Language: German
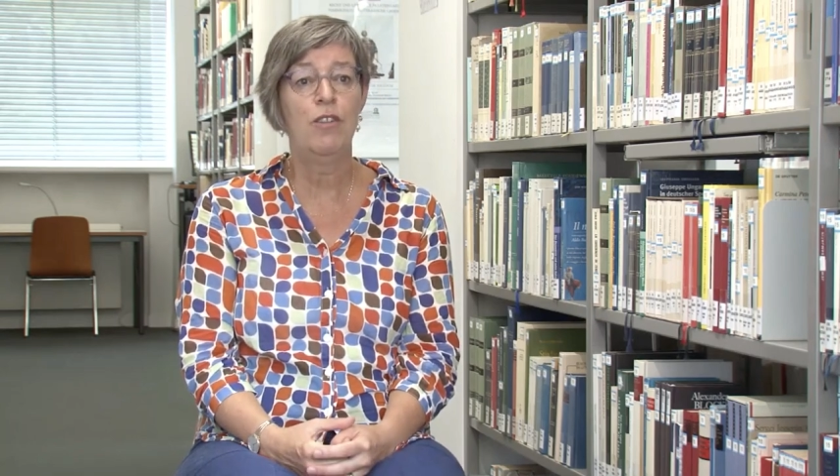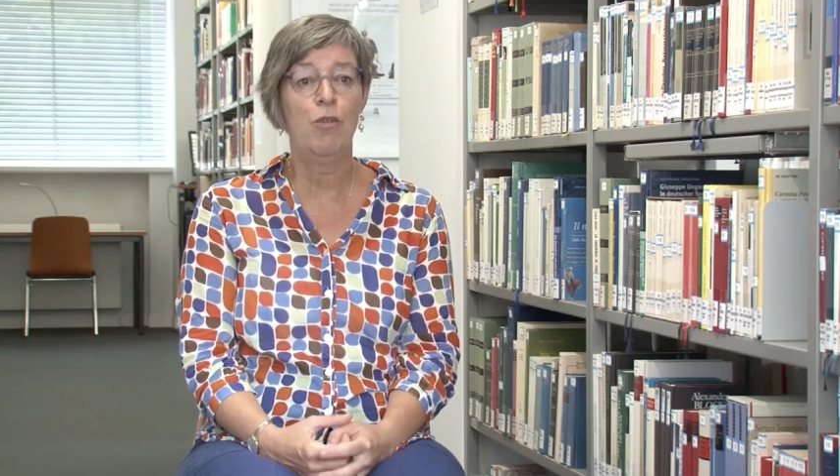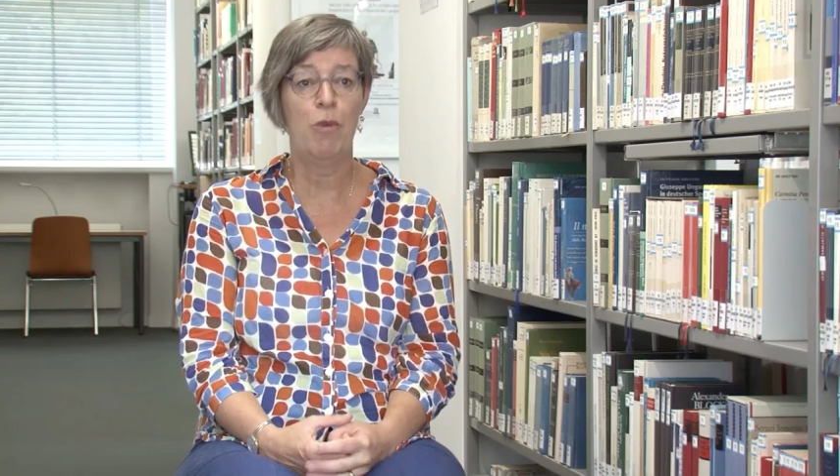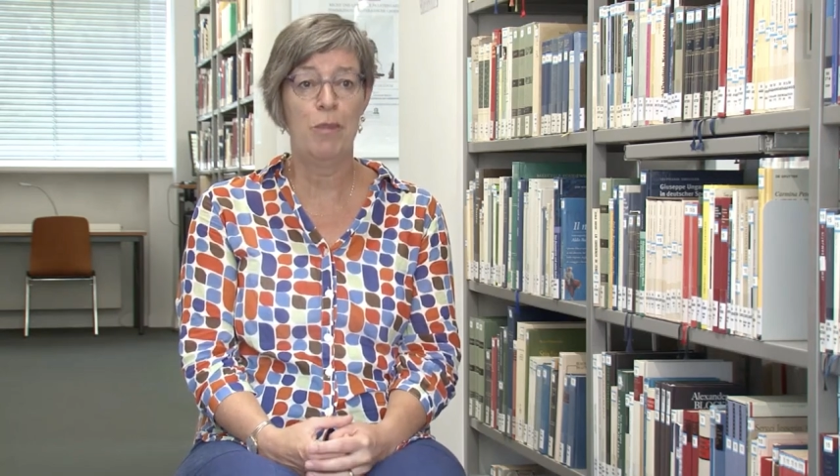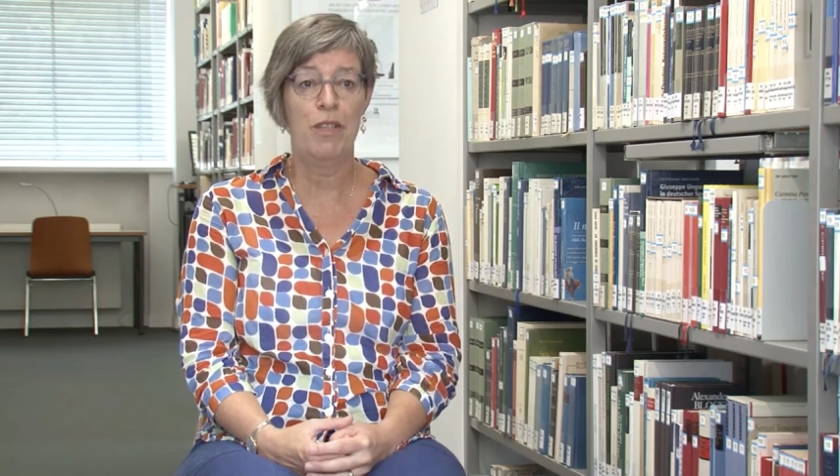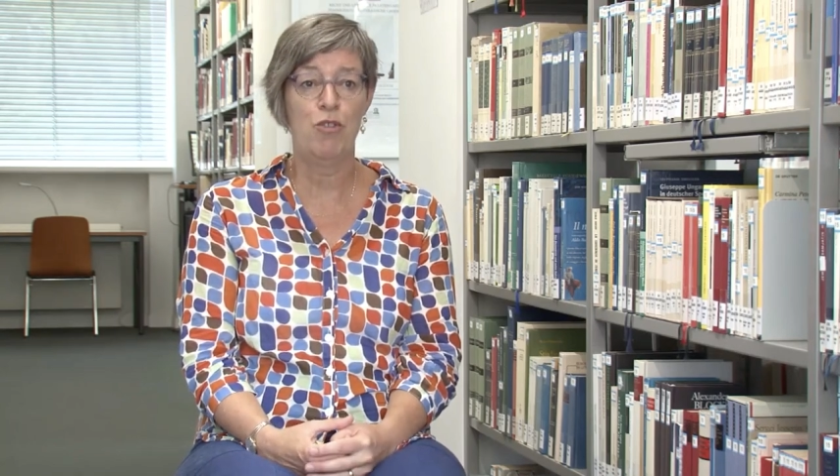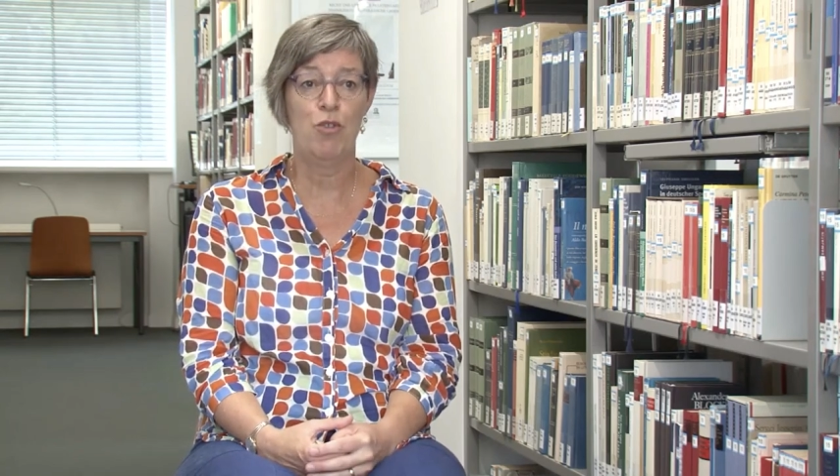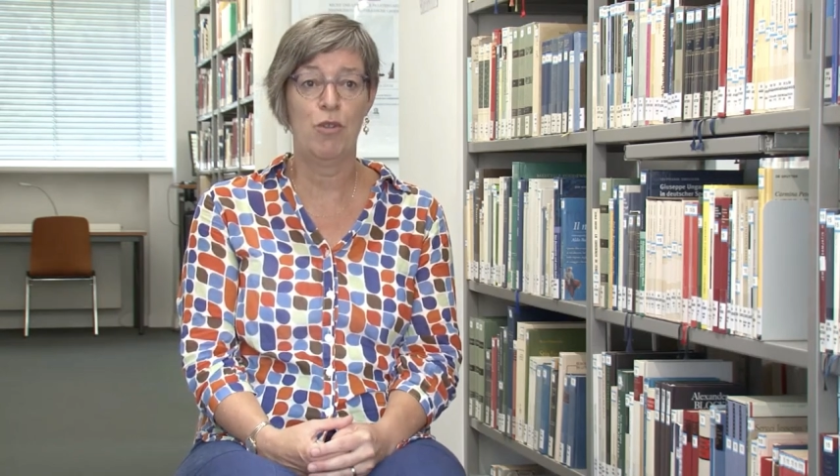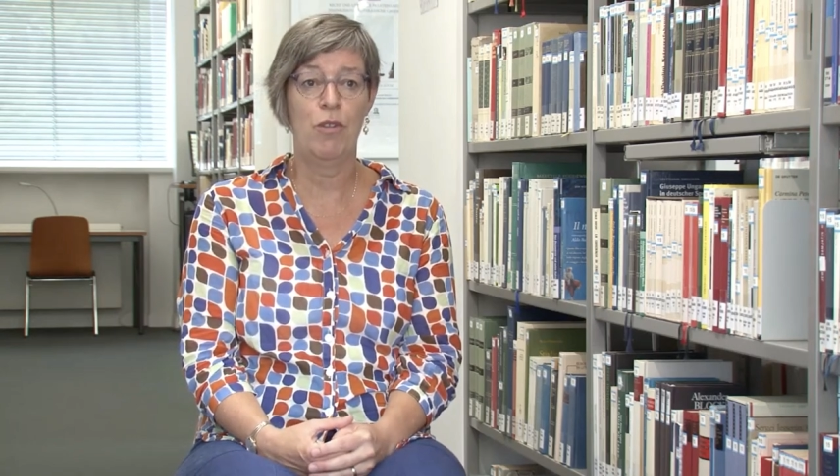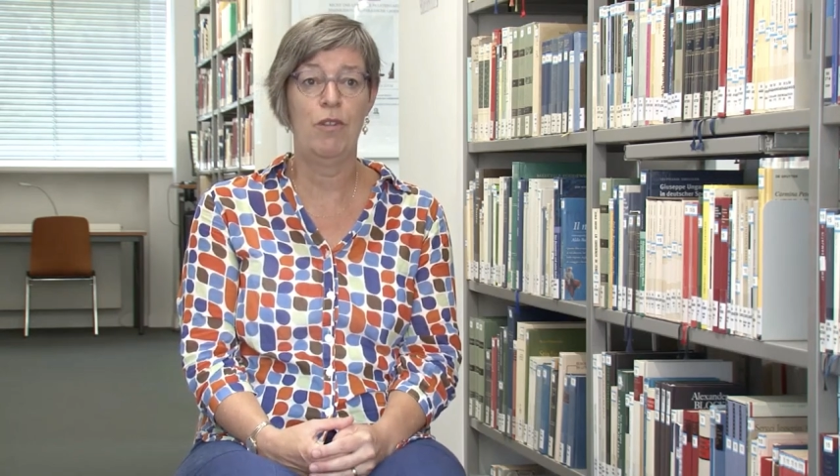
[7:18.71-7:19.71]
European
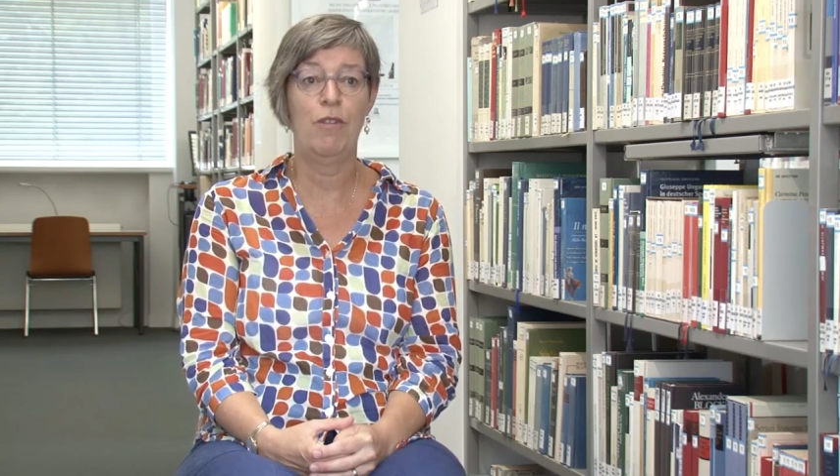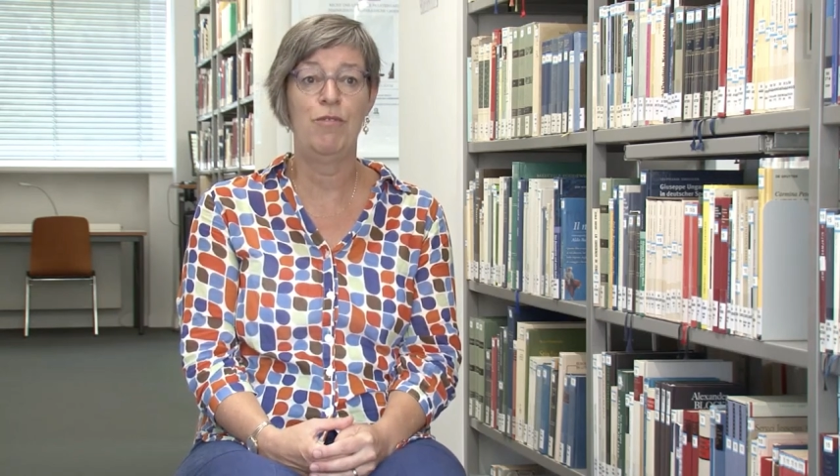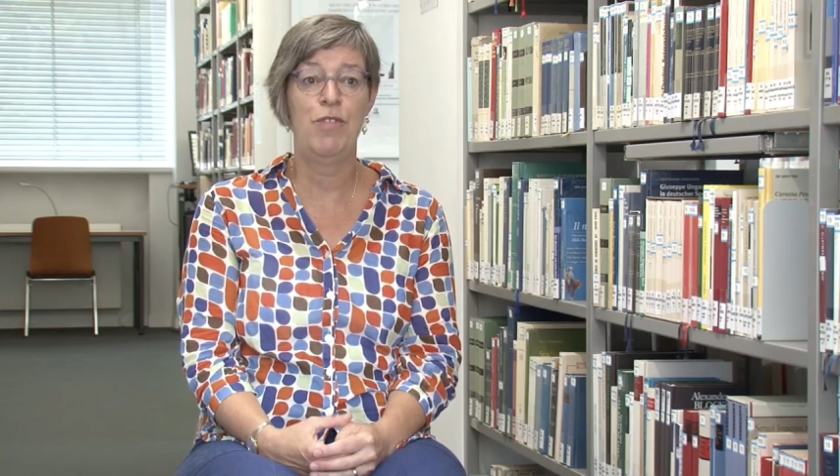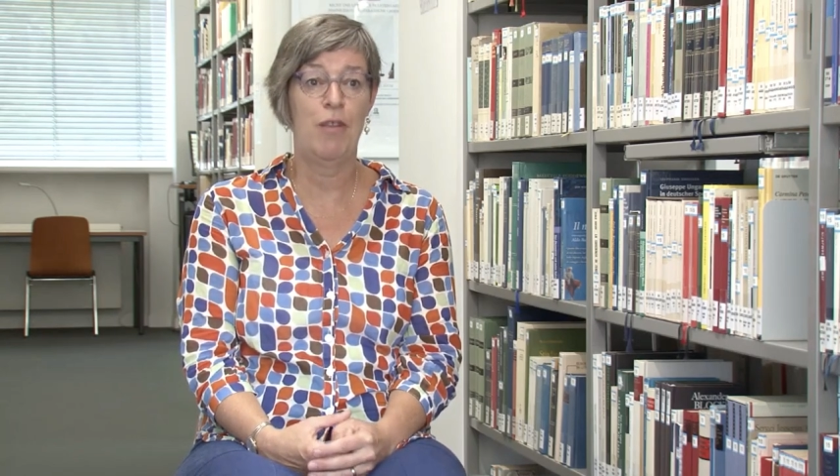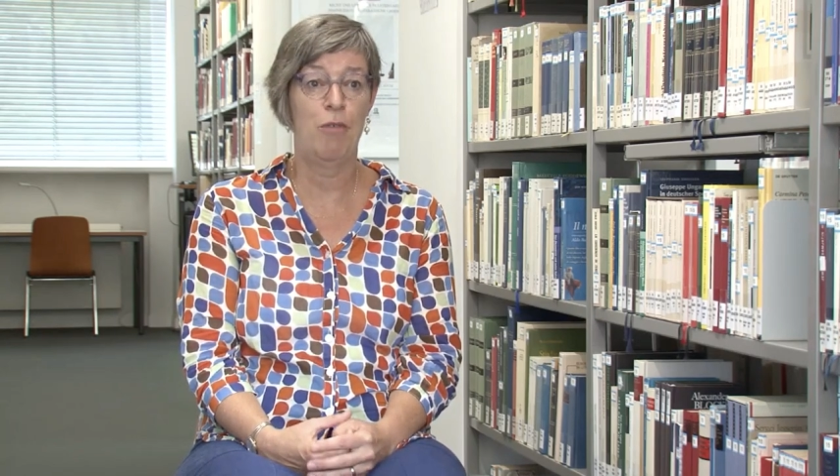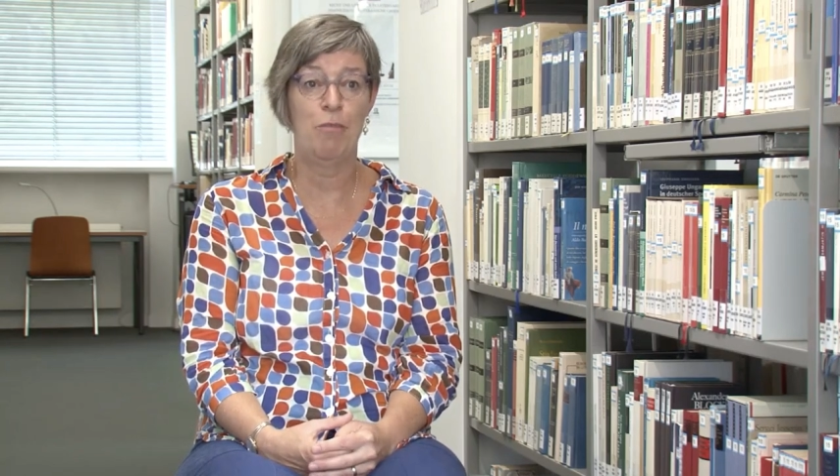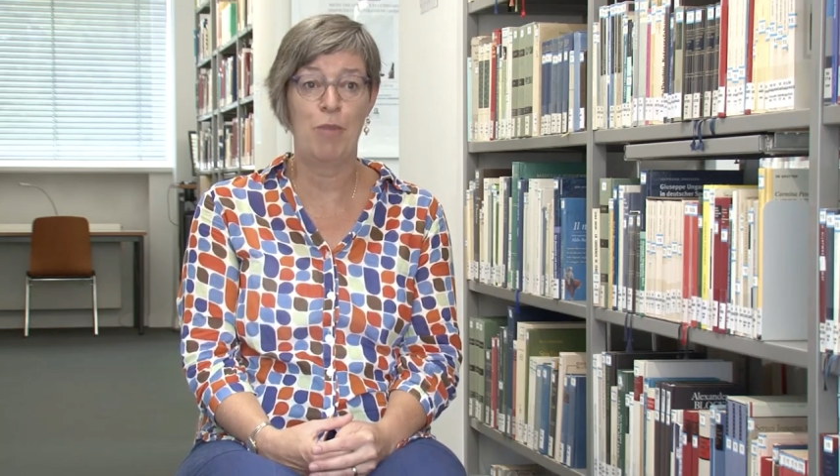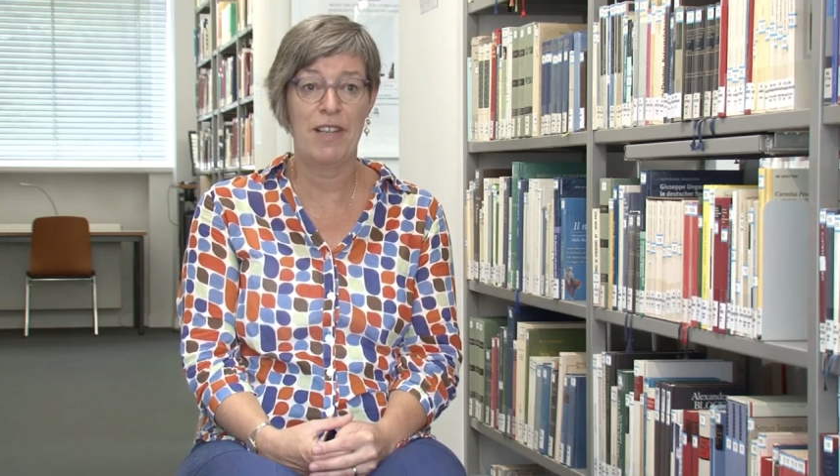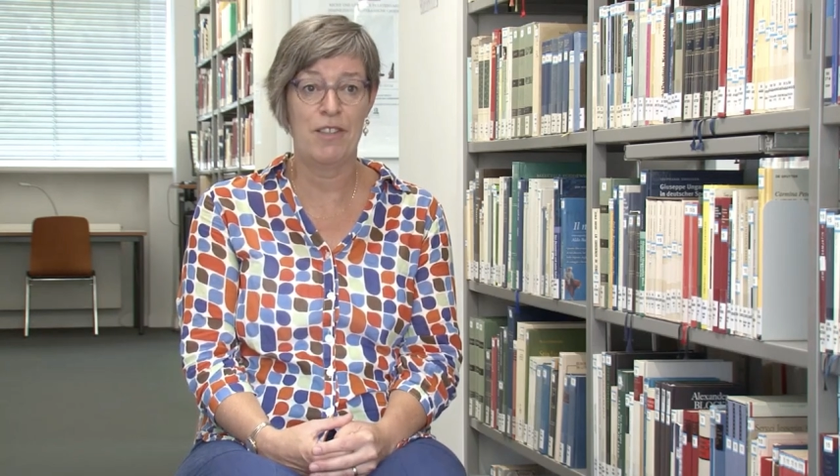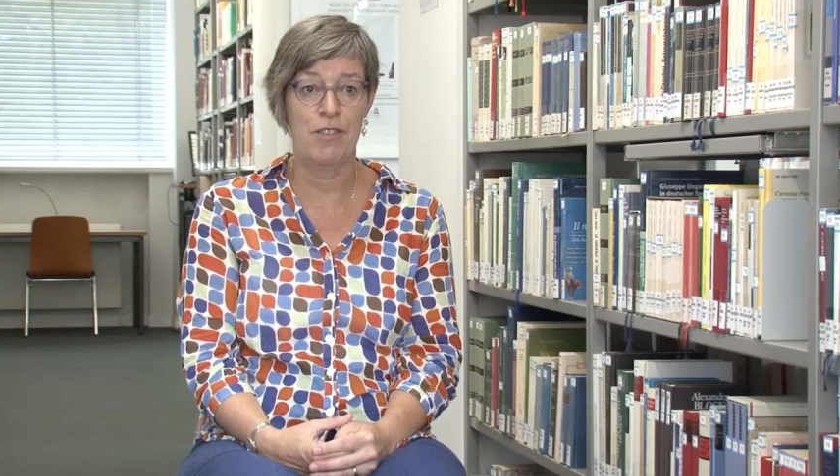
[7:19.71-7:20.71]
Journal of General
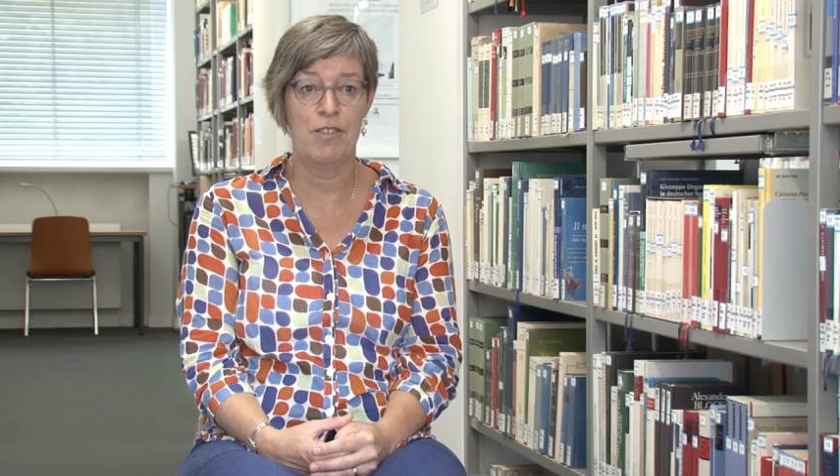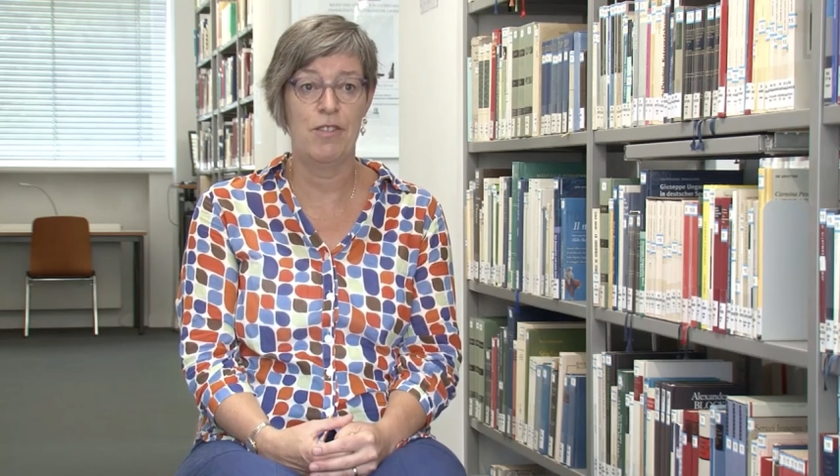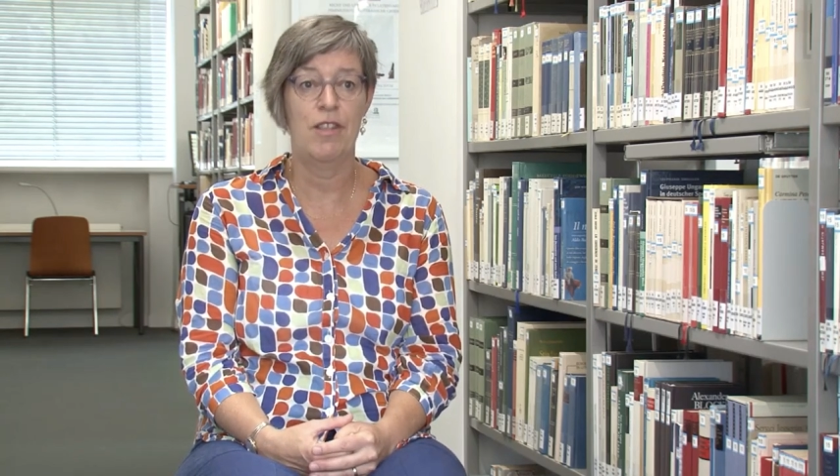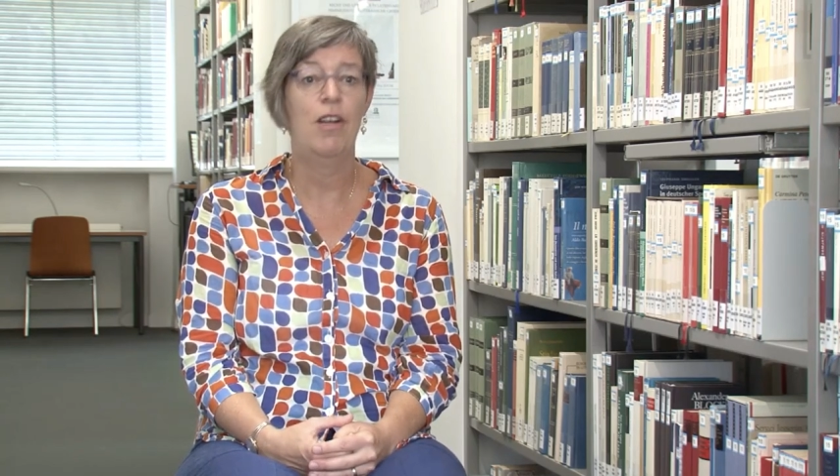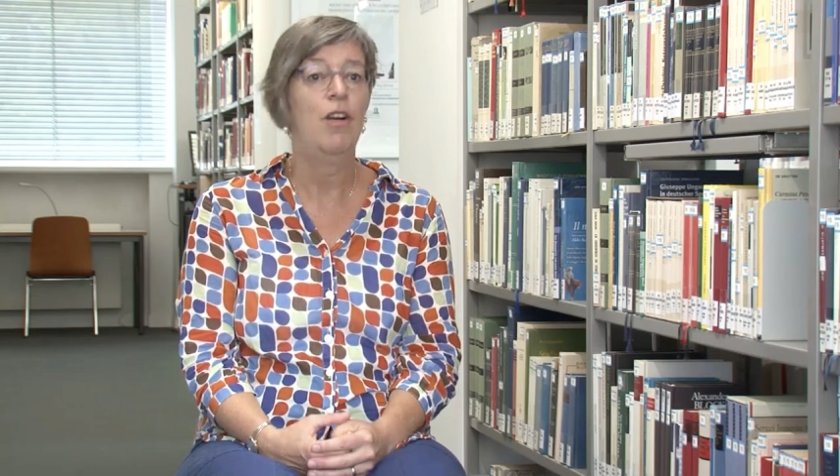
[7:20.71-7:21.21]
Practice.